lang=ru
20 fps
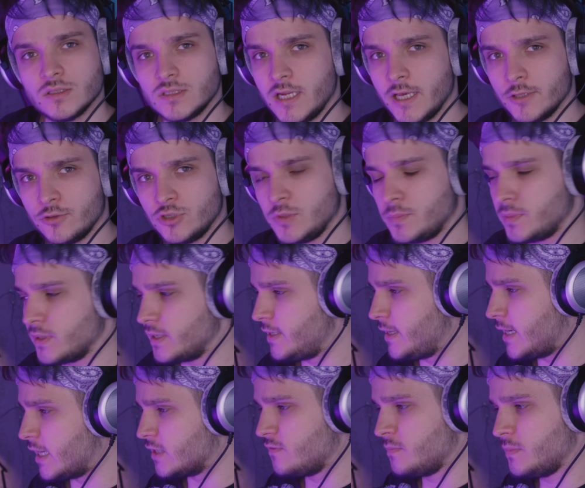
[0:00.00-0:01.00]
Следующий
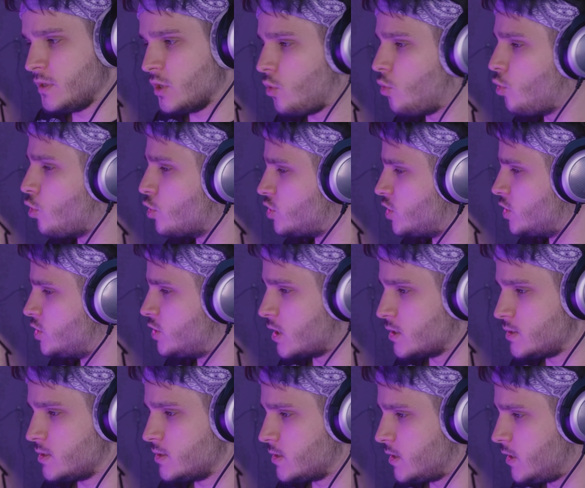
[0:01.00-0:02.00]
плагиат вы мне очень
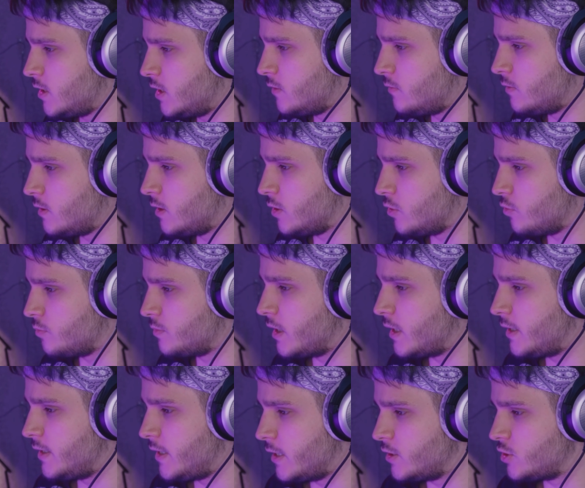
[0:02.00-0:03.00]
часто скидывали. У
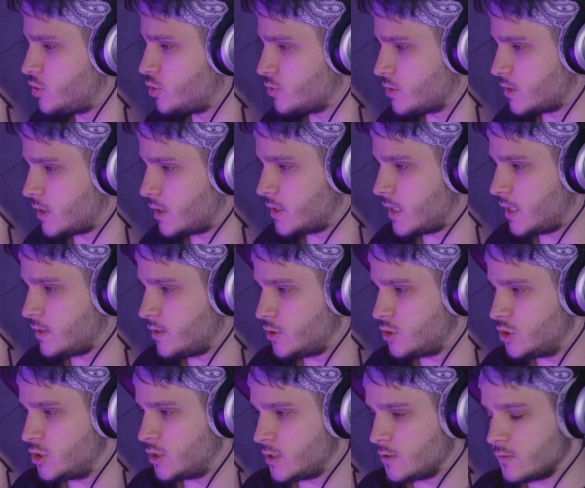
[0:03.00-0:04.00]
меня есть что сказать
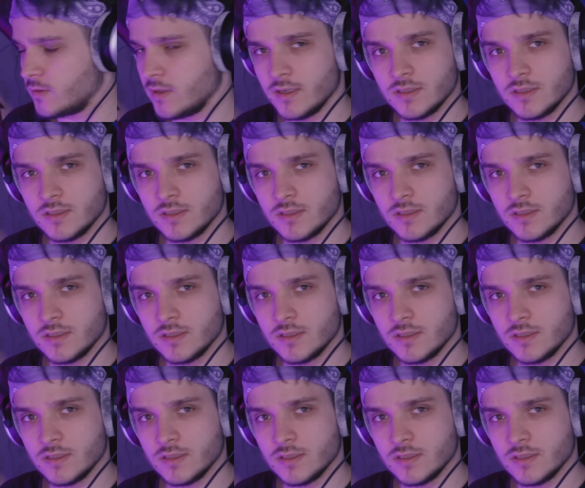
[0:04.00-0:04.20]
насчет этого.